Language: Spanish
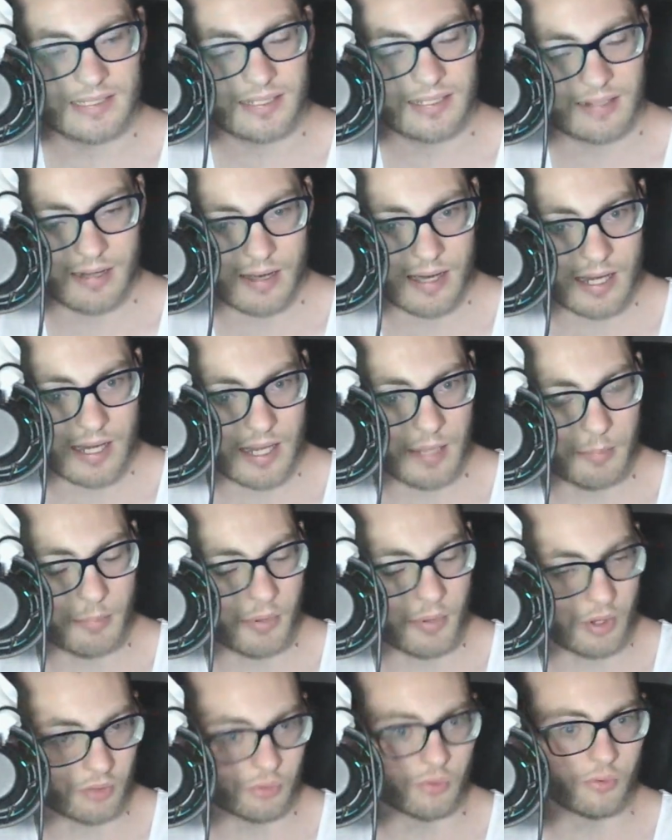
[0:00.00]

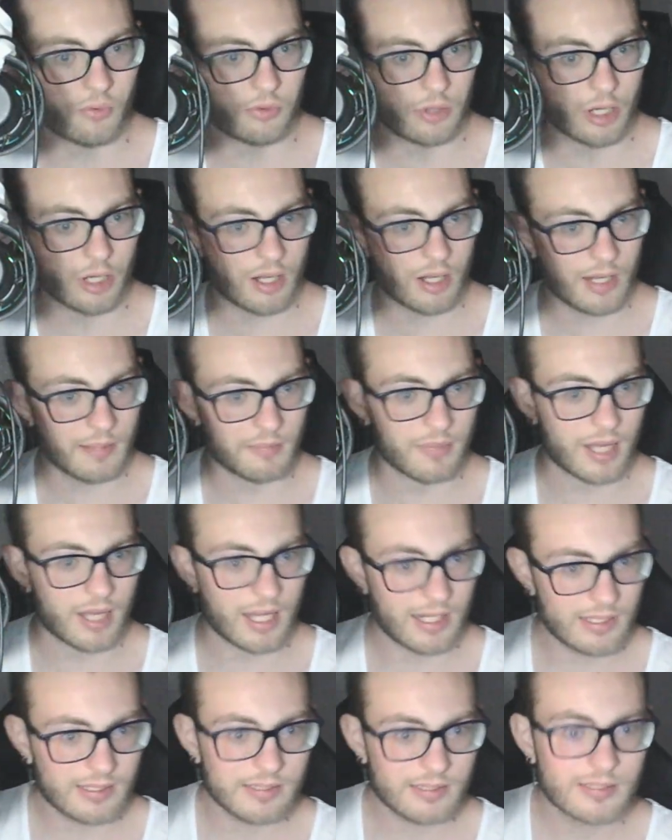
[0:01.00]
reproducciones,
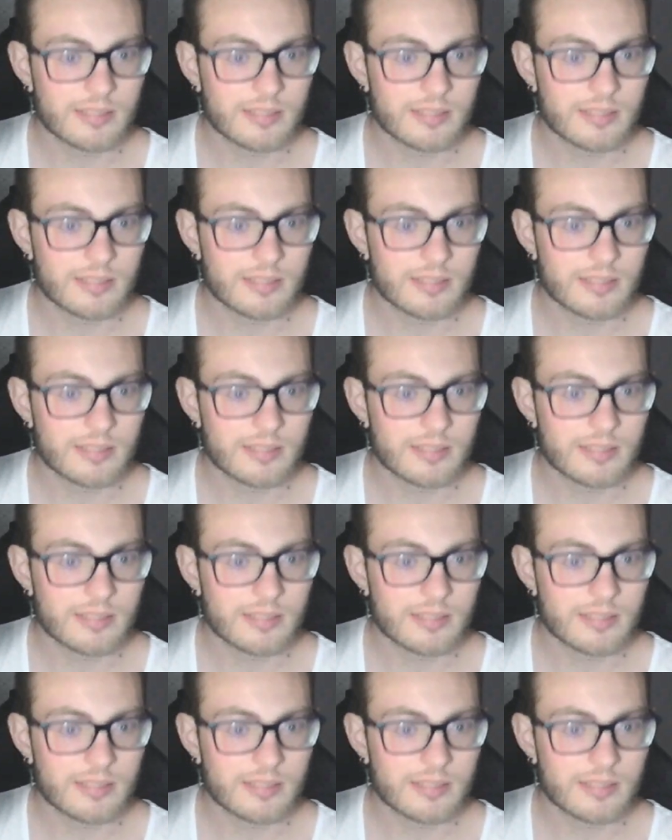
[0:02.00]
¿vale?